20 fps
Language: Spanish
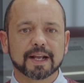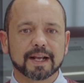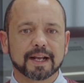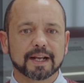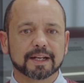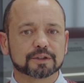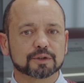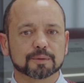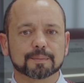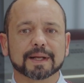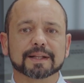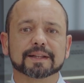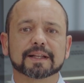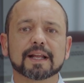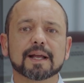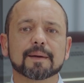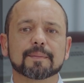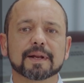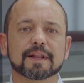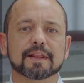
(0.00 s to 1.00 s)
En su
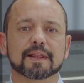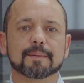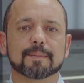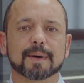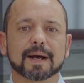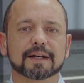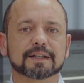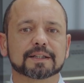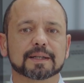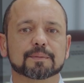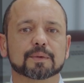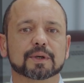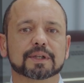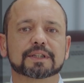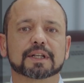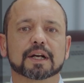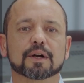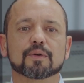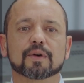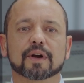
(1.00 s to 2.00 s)
pantalla principal se
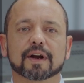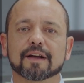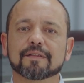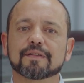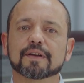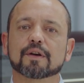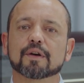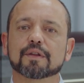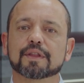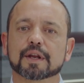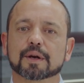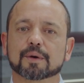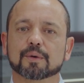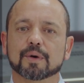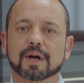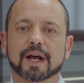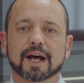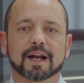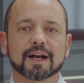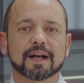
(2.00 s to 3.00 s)
muestra un gráfico
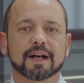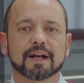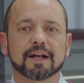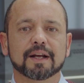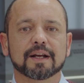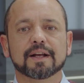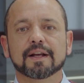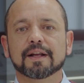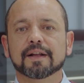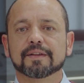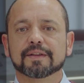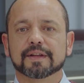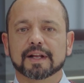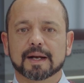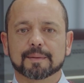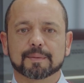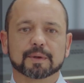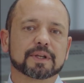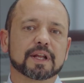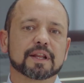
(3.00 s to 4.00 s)
circular de
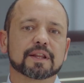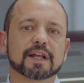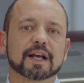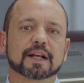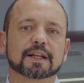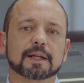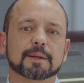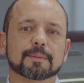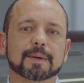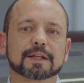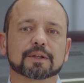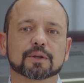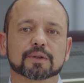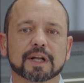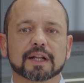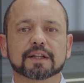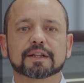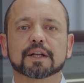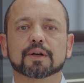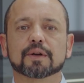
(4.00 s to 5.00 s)
la potencia activa
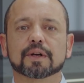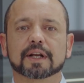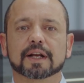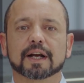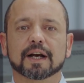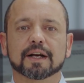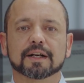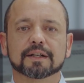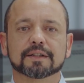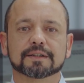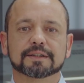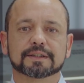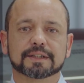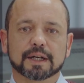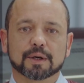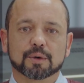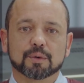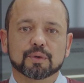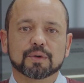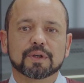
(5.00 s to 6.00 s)
total teórica,
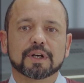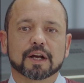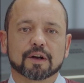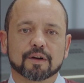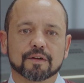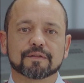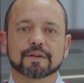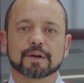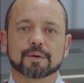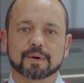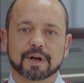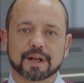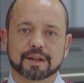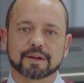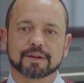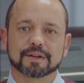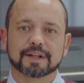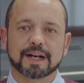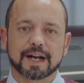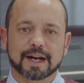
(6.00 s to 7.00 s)
según la
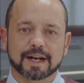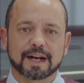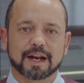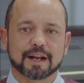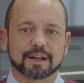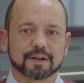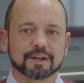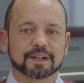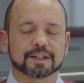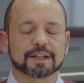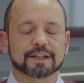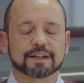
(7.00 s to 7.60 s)
configuración de las relaciones